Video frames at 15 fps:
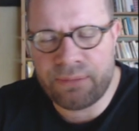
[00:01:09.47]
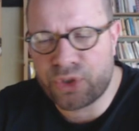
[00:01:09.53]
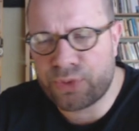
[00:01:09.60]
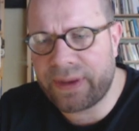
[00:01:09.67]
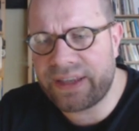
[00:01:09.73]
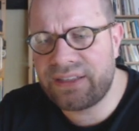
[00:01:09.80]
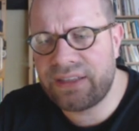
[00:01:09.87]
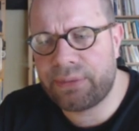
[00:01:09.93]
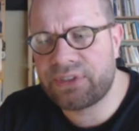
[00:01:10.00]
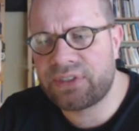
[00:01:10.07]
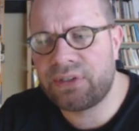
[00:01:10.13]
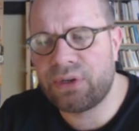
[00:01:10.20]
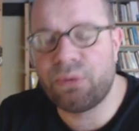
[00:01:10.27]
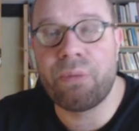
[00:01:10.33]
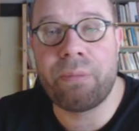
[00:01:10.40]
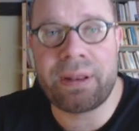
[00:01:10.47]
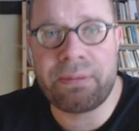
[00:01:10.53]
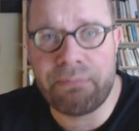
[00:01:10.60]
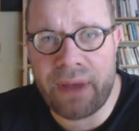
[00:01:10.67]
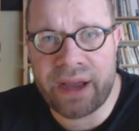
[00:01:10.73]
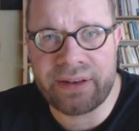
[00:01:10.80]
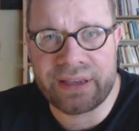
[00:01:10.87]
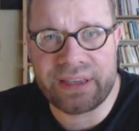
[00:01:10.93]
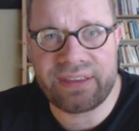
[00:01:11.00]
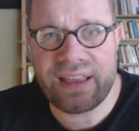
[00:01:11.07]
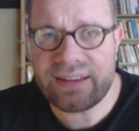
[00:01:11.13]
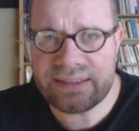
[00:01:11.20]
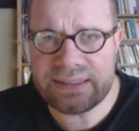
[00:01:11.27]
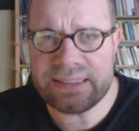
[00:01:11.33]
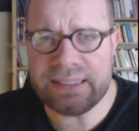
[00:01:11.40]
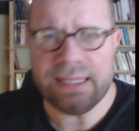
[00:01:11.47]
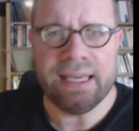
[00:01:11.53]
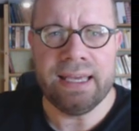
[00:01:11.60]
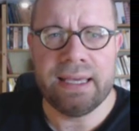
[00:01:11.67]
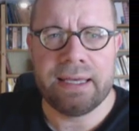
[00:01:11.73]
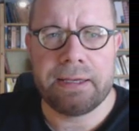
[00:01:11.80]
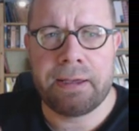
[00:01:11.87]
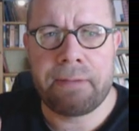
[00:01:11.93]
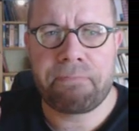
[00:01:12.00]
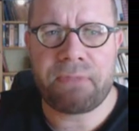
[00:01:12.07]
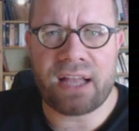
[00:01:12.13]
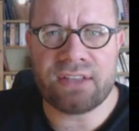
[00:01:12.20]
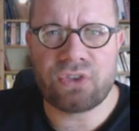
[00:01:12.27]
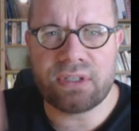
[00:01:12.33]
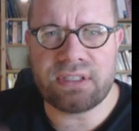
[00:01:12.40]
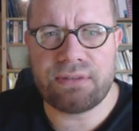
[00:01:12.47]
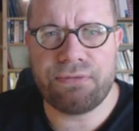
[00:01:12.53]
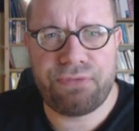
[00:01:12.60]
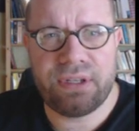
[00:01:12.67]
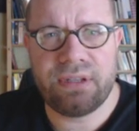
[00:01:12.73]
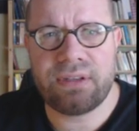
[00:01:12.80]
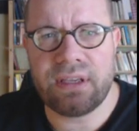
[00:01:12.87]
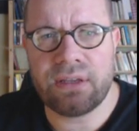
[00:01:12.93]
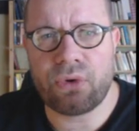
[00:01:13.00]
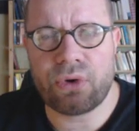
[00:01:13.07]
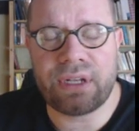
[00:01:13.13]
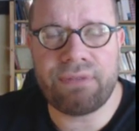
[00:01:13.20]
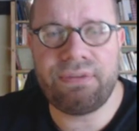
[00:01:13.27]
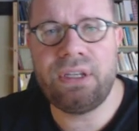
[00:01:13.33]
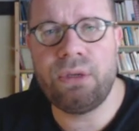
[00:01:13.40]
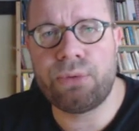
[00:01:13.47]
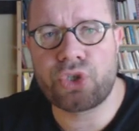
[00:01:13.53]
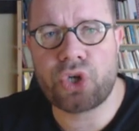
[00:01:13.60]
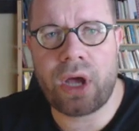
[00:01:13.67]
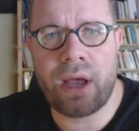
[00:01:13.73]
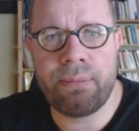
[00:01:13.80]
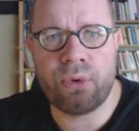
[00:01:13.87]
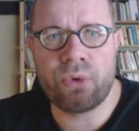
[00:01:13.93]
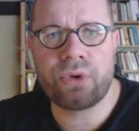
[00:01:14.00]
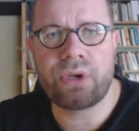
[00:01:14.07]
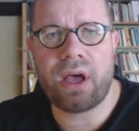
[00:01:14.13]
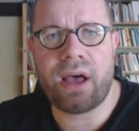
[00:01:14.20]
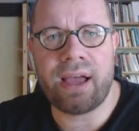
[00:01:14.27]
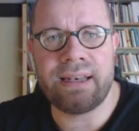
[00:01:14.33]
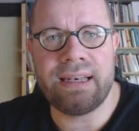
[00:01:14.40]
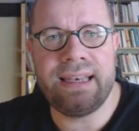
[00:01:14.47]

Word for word: besprechen, aber es sind im Moment meine Gedanken. Ähm, ansonsten findet ihr noch in der Videobeschreibung einen